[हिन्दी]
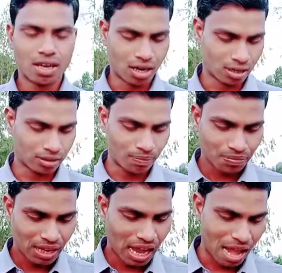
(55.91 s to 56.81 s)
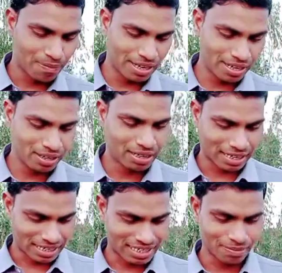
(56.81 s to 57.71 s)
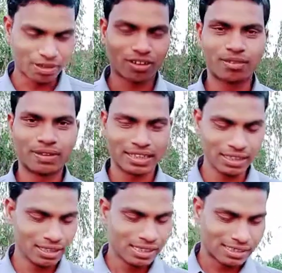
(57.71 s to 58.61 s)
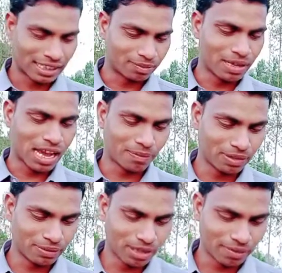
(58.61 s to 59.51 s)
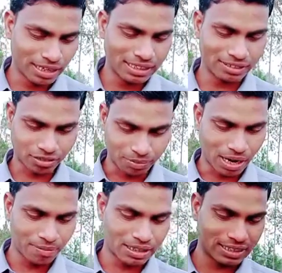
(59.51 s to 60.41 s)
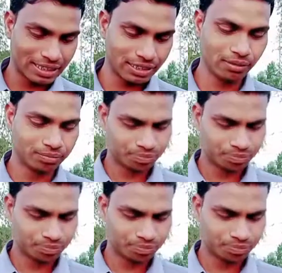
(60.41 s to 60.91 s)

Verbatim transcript: और आप भी एक अच्छे ब्लॉगर बने साथ में आपने भी हमारे लिए शुभकामनाएं दी हैं